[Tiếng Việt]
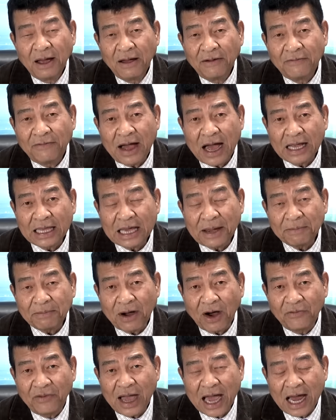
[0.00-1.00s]
Và nhằm
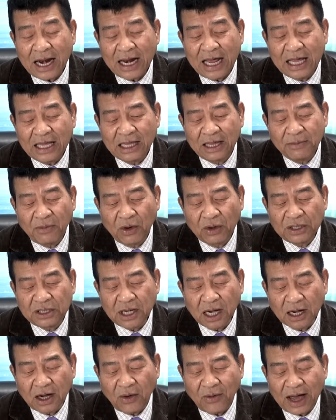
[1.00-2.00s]
bảo vệ an ninh thì Bộ
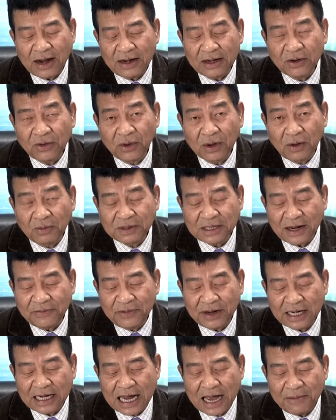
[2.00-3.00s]
trưởng Công an của Cộng sản
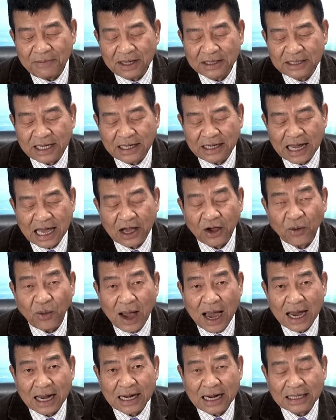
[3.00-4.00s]
Việt Nam là Trần Đại
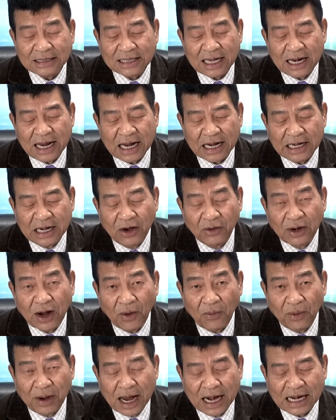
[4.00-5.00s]
Quang đã ra lệnh điều
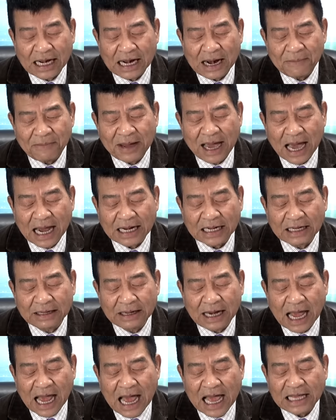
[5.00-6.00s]
động gần
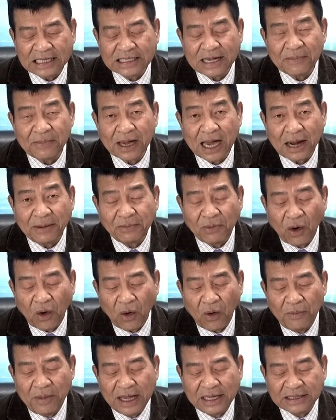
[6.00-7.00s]
5.200 cán
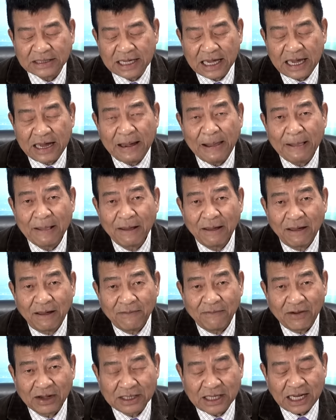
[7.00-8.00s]
bộ binh sĩ
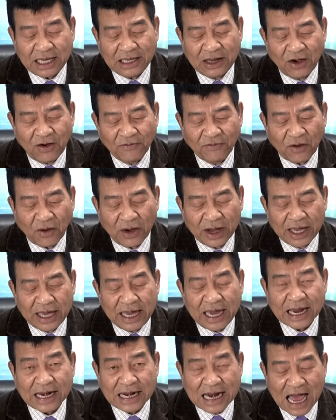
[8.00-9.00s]
và rất nhiều võ khí
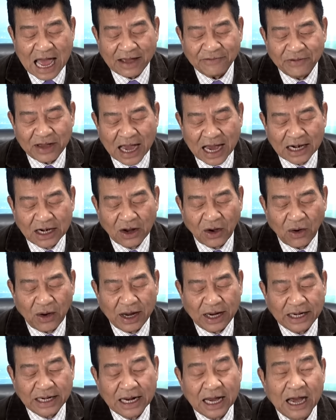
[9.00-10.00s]
hiện đại về Hà
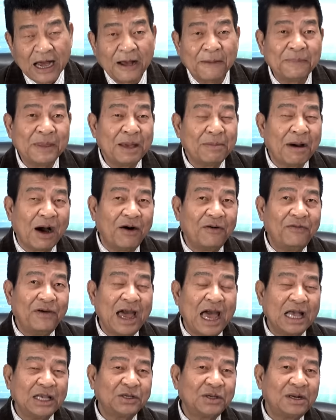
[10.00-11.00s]
Nội ờ, để bảo
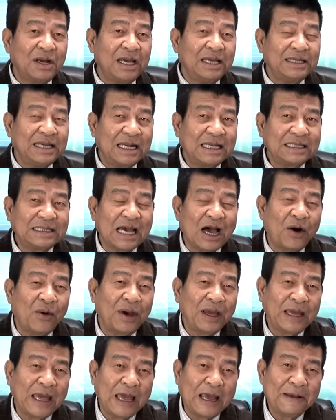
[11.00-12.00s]
vệ cho nơi diễn ra
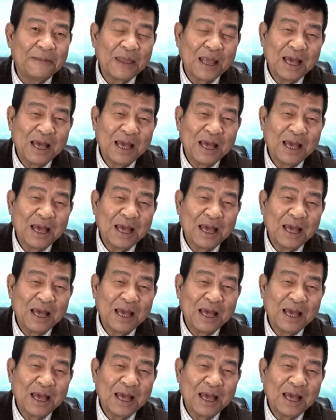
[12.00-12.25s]
hội nghị.